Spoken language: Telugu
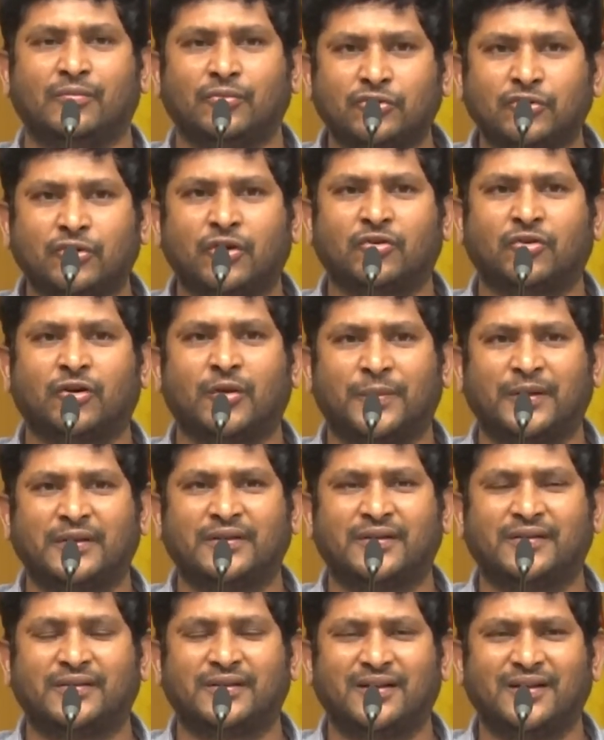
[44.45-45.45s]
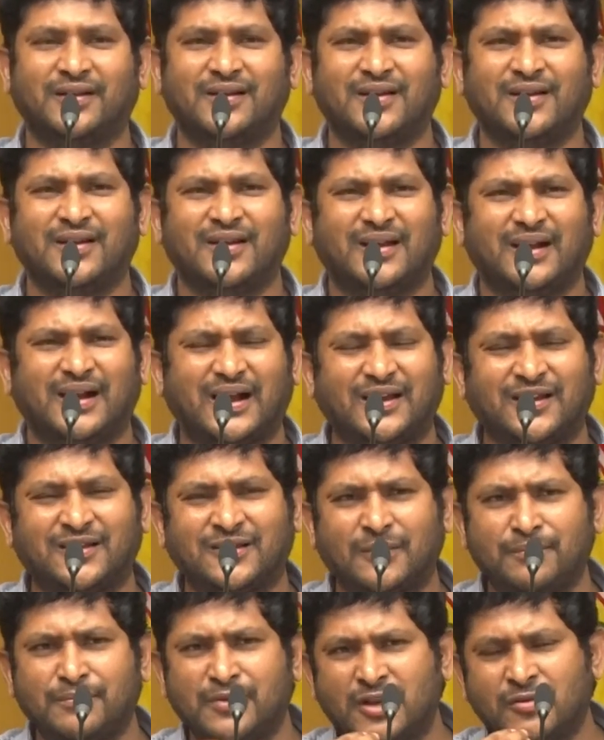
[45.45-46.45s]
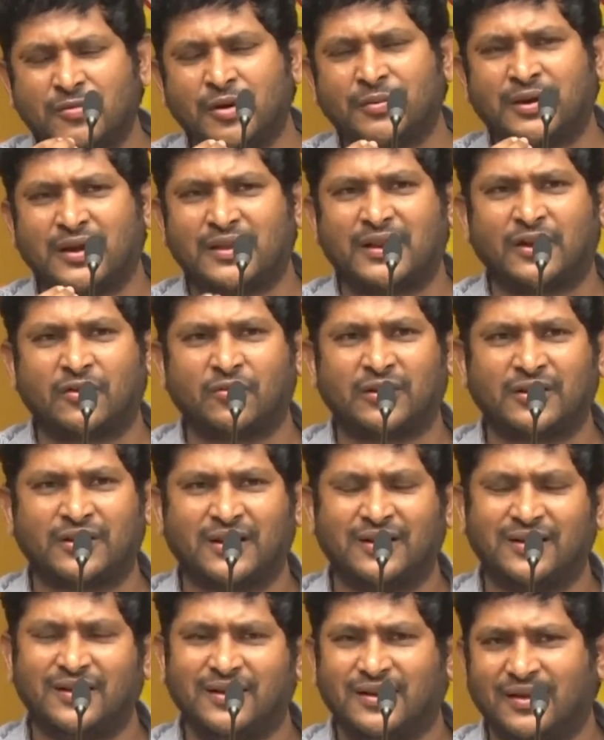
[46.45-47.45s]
ముందు రోజు కూడా పనిచేస్తే కనీసం మినిమం కదలకుండా